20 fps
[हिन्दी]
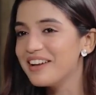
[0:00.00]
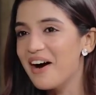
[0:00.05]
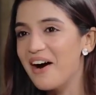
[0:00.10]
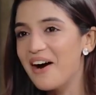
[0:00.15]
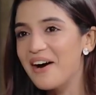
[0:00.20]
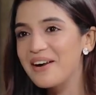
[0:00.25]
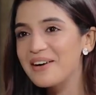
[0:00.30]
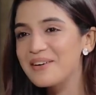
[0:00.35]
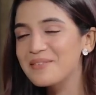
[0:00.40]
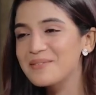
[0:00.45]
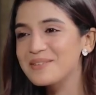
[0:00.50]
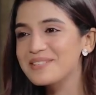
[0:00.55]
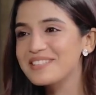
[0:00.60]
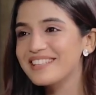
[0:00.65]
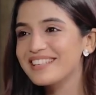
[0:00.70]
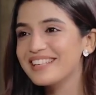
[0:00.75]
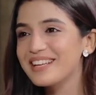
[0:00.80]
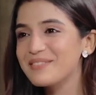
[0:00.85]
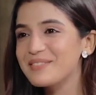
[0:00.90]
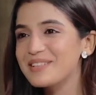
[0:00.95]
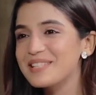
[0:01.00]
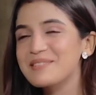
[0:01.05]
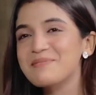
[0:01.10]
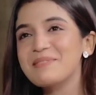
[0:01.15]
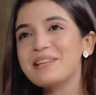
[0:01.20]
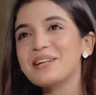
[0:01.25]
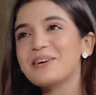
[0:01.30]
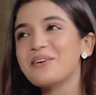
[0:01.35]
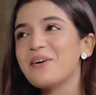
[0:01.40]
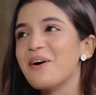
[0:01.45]
यार मुझे ना बस
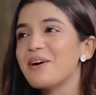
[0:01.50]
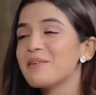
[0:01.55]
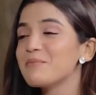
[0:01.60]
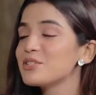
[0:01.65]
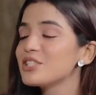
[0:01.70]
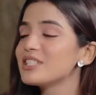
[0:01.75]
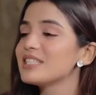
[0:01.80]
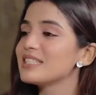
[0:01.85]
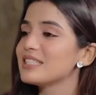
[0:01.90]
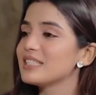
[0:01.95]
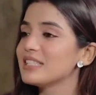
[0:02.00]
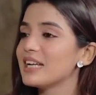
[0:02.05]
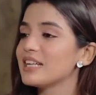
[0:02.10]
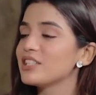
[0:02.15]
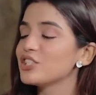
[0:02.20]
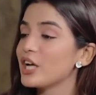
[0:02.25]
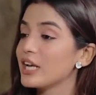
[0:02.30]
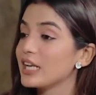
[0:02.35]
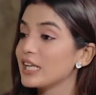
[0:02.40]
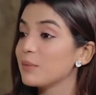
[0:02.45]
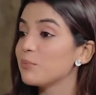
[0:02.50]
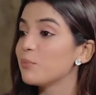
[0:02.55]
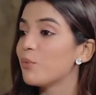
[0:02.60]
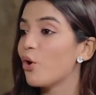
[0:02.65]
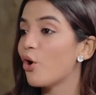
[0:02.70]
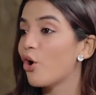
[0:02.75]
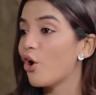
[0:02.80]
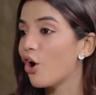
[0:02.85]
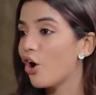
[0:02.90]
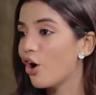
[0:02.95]
मेरी मुझे डिज्नीलैंड जाने का
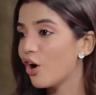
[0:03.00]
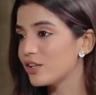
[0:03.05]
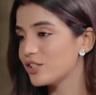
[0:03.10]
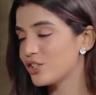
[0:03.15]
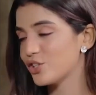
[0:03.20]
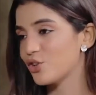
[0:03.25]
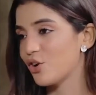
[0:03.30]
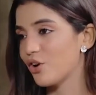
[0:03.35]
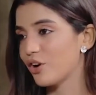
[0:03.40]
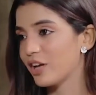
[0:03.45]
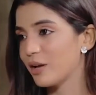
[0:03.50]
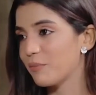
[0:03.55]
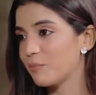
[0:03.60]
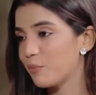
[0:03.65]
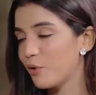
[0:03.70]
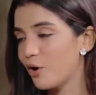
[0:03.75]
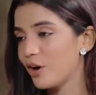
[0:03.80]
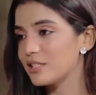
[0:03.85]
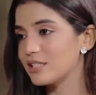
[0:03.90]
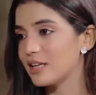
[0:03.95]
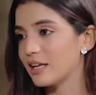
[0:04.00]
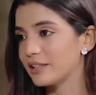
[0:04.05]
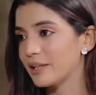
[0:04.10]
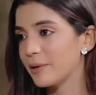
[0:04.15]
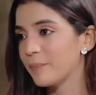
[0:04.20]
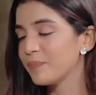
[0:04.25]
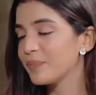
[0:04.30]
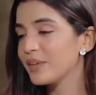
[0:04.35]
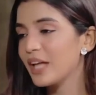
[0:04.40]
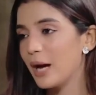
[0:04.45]
बहुत शौक है बहुत
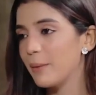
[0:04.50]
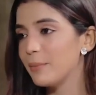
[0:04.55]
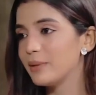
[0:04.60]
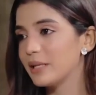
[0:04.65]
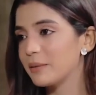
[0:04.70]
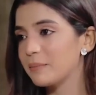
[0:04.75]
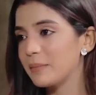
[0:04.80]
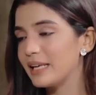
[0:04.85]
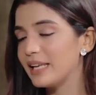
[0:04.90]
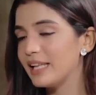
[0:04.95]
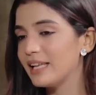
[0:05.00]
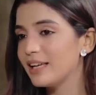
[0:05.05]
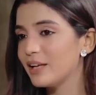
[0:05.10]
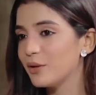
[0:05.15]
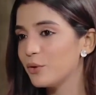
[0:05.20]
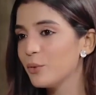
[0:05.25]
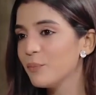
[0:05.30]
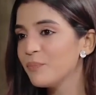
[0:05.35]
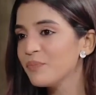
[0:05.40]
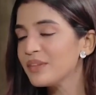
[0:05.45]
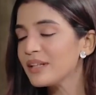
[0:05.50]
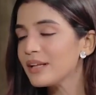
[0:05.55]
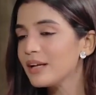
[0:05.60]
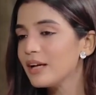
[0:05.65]
ज़्यादा hmm. अभी तक मैं नहीं गई हूँ